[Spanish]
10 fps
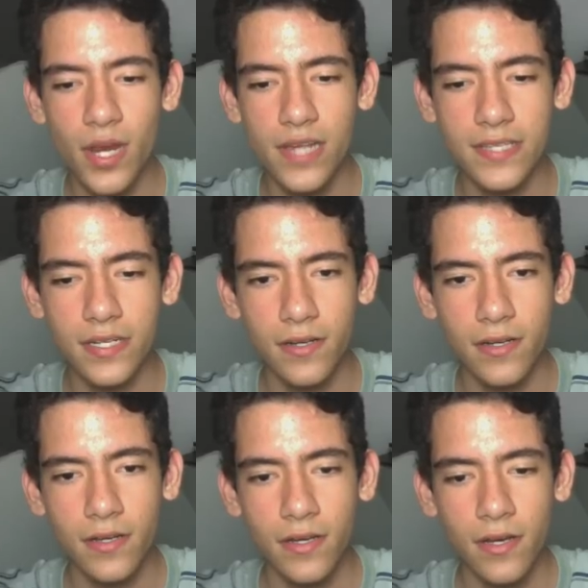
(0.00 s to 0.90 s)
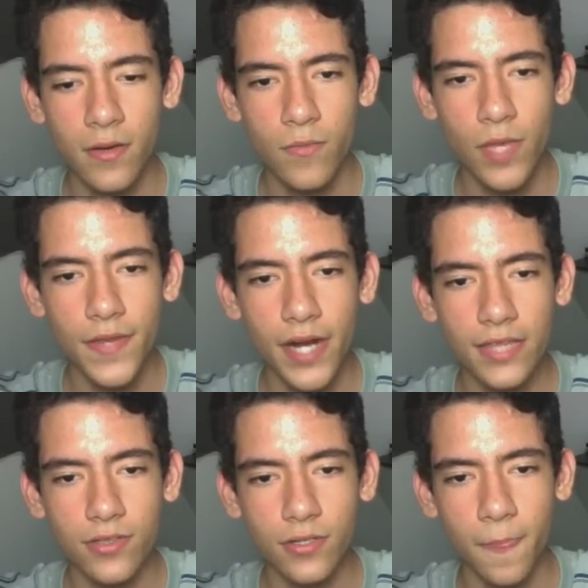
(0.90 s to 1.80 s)
elixir. Voy a tirar
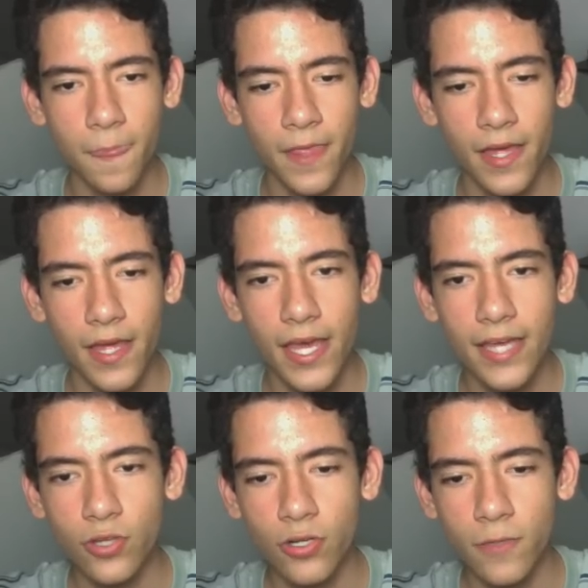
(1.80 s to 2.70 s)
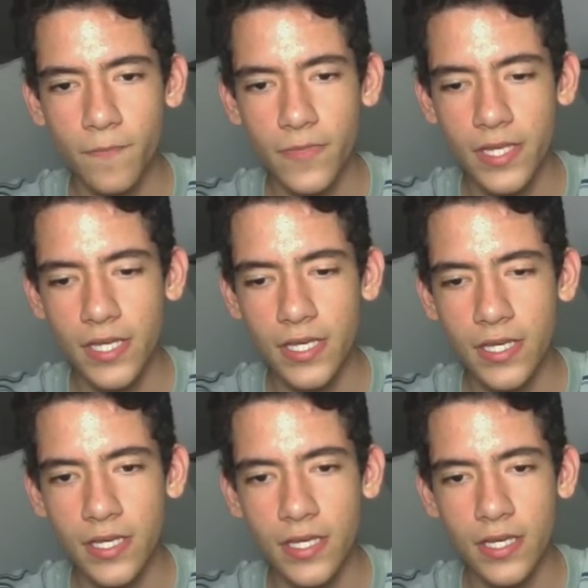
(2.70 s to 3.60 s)
esto. Esto
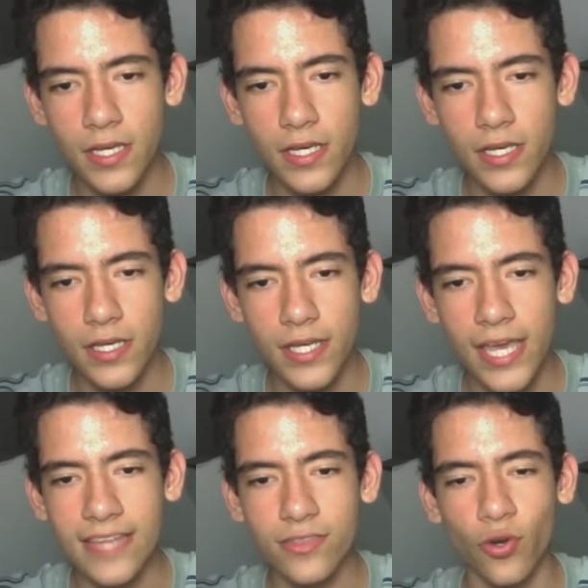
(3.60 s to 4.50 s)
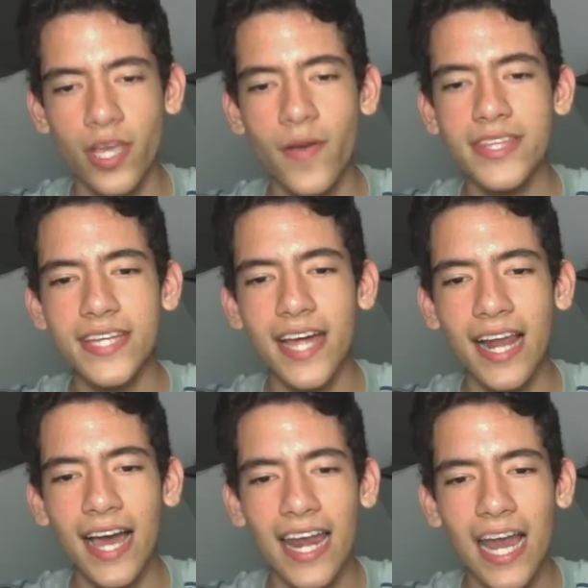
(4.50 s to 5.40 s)
y... Y esto, iba a tirar
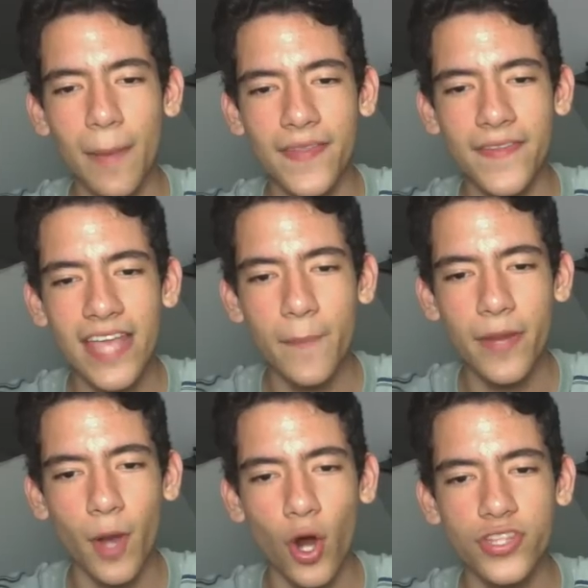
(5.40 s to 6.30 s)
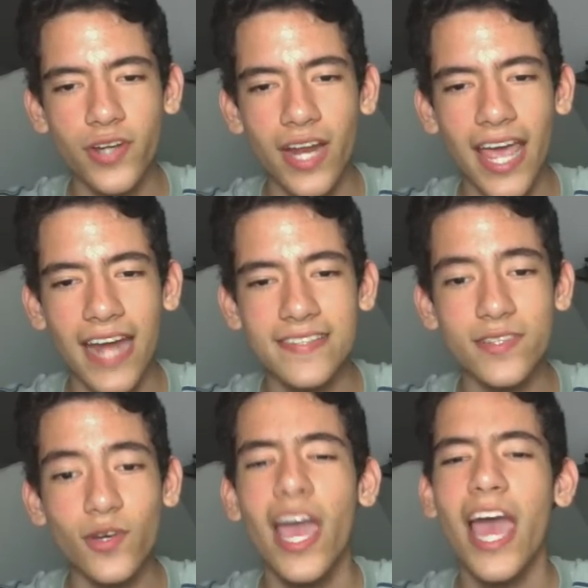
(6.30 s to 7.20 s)
la, pandilla, pero mejor tiro el
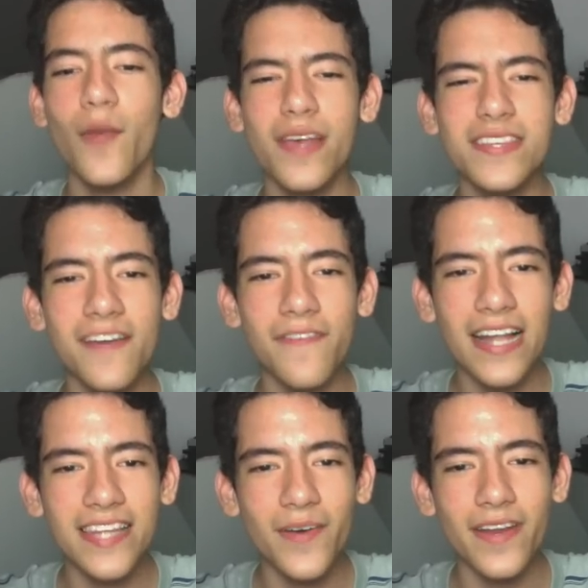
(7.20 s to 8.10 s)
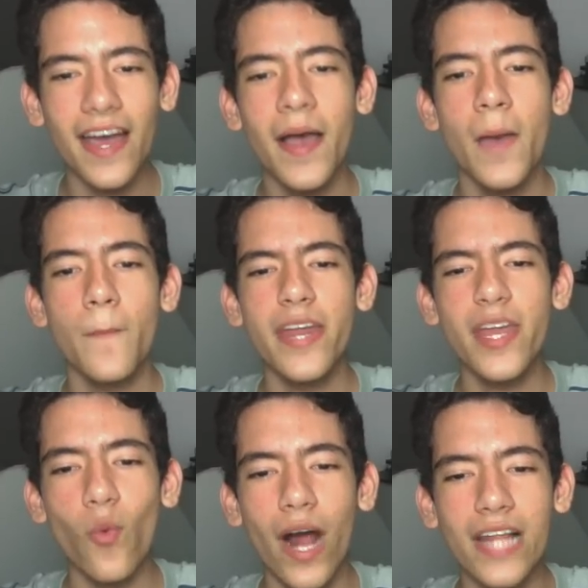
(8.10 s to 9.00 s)
ejército. No hacía falta, ¿verdad? Pero
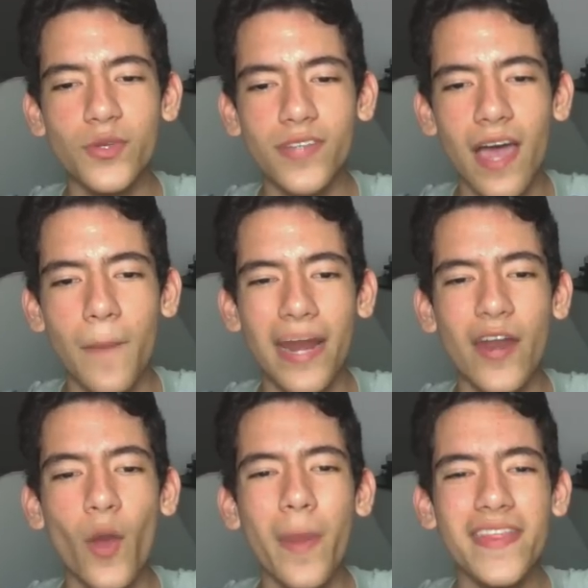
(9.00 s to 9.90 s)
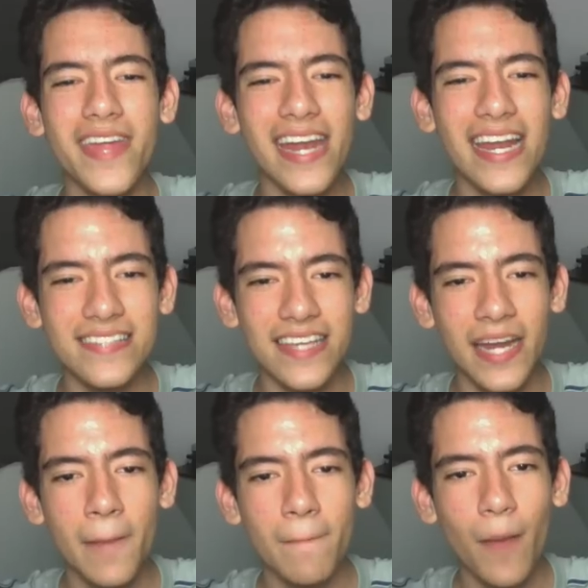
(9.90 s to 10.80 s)
igual, tú sabes, para no perder
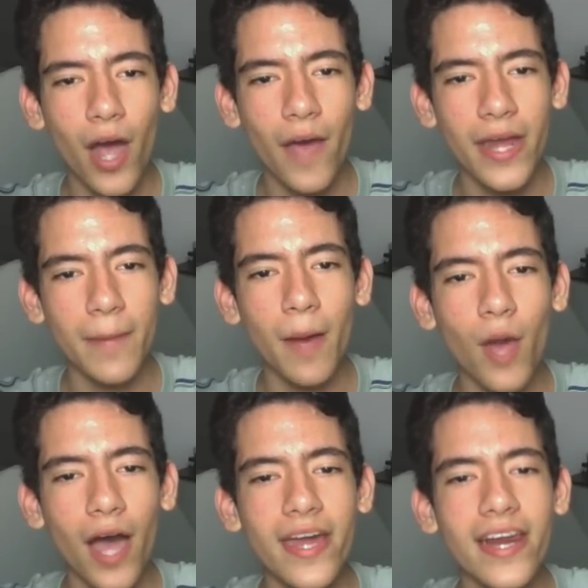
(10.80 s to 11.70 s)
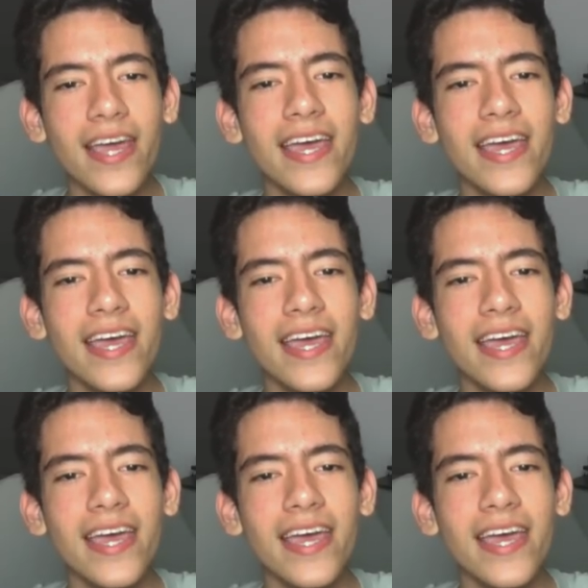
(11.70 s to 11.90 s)
elixir. Vamos a ver, vamos a ver.